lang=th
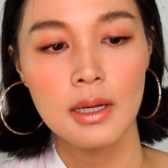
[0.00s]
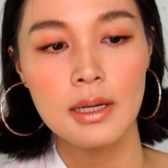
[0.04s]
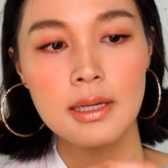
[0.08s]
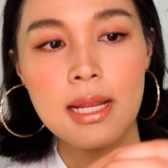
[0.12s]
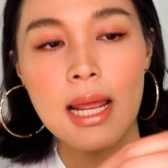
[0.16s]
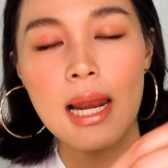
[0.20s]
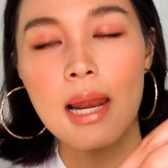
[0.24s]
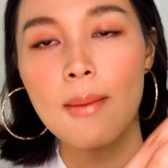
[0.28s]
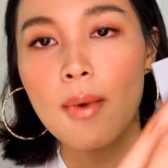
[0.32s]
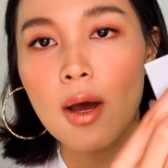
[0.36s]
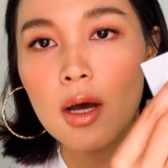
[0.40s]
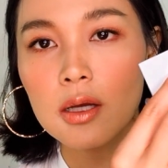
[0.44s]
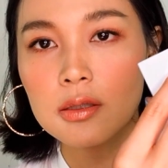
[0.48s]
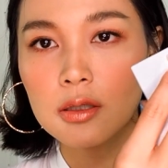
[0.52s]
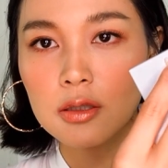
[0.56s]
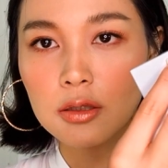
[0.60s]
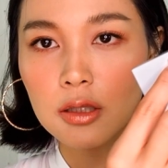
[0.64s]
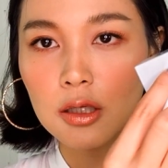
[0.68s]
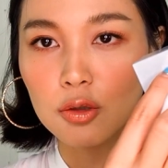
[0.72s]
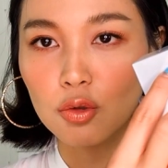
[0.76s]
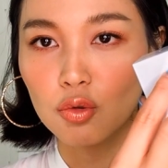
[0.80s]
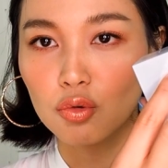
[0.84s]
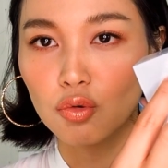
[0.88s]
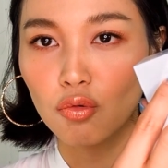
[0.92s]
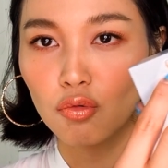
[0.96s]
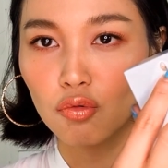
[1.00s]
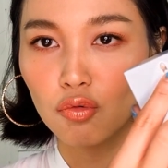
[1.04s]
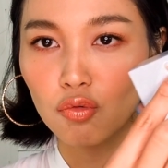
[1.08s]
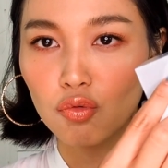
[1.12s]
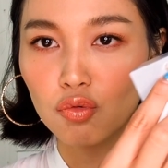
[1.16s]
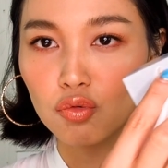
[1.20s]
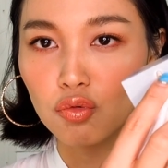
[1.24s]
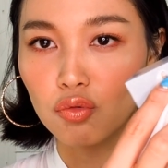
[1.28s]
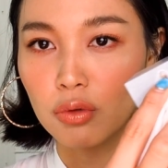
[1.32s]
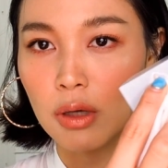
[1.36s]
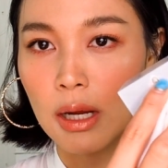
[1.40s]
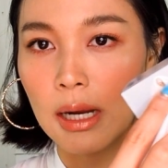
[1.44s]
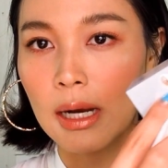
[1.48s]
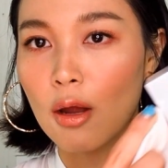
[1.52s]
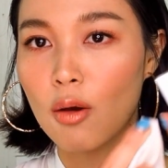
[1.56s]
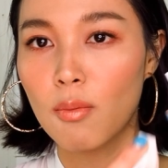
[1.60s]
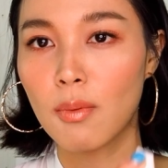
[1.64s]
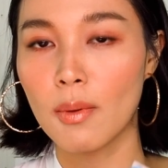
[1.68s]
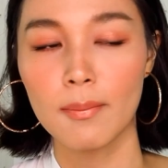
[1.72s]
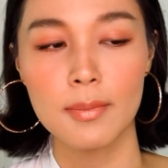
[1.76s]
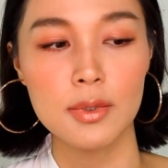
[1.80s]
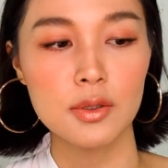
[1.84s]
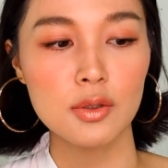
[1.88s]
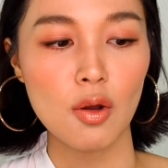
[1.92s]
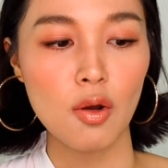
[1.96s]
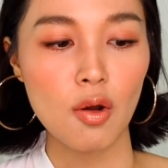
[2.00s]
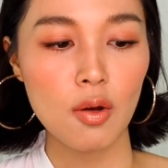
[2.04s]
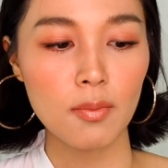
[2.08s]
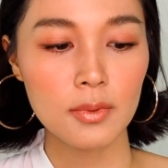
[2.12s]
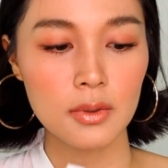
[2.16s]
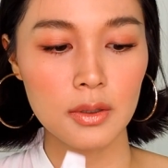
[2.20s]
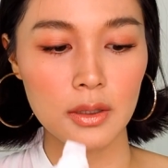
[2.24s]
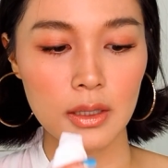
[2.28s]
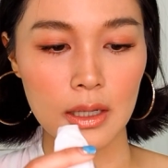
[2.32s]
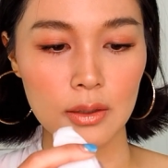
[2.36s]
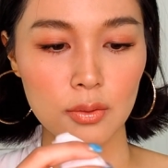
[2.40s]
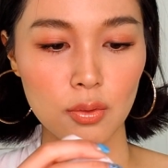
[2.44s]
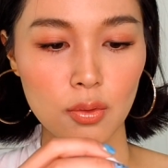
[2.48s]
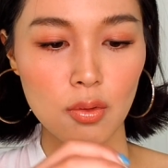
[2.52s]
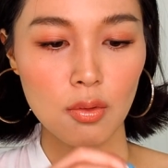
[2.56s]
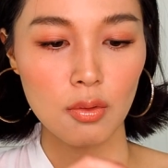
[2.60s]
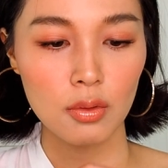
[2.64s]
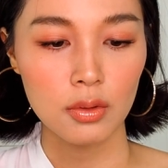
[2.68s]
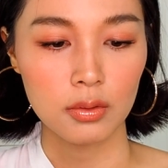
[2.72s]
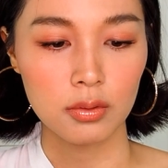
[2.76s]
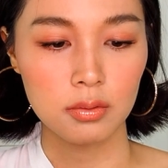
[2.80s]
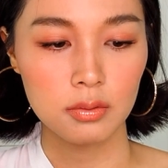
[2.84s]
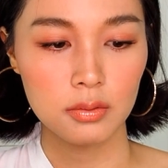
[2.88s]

เนี่ยแล้วมันก็จะติดอยู่ตรงรูตรงเนี้ยเราแบบไม่ชอบเลยอะทุกคน